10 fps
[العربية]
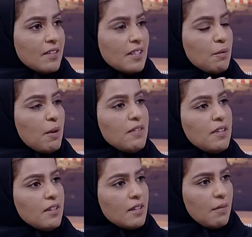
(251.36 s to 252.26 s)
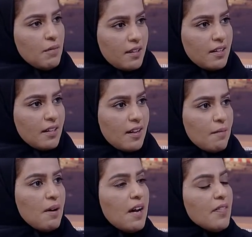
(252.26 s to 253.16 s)
فصار ما في احترام للكتاب
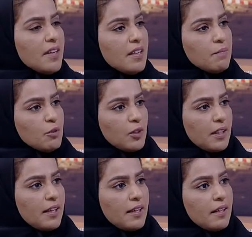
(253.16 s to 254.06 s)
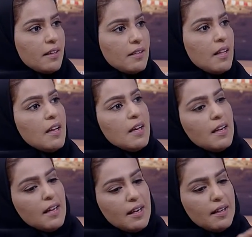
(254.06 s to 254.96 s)
هذه المشكله كانت
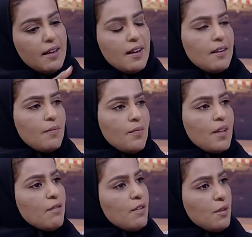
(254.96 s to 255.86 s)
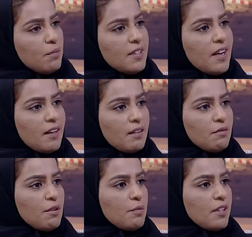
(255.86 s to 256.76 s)
الان لا في ابداع
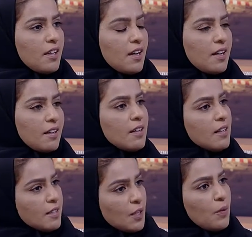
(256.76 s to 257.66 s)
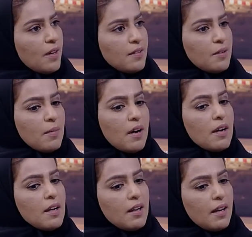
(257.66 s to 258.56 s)
في ابتكار سوي اللي تباه
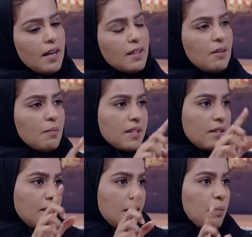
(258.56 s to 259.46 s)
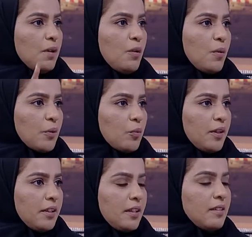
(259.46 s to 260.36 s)
لكن بس عندك محور
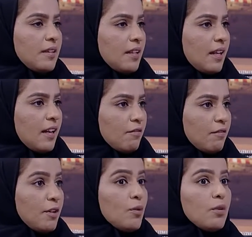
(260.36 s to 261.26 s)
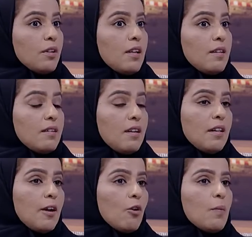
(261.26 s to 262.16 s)
معين تتكلم فيه وتتحدث
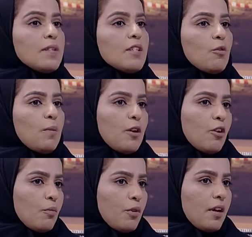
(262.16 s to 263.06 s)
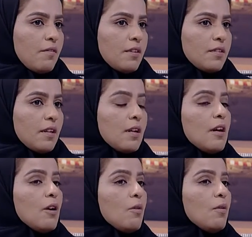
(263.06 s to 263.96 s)
وبنسوي بينكم منافسه
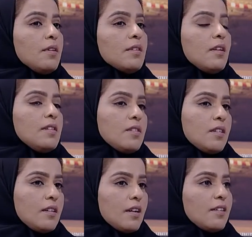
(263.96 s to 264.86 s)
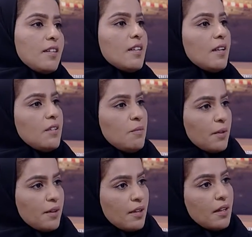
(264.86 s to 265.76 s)
وانت ليش تقرا تقرا
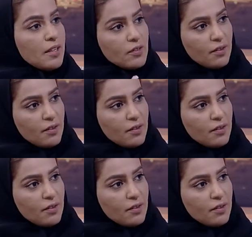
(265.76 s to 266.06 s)
لعمرك ليش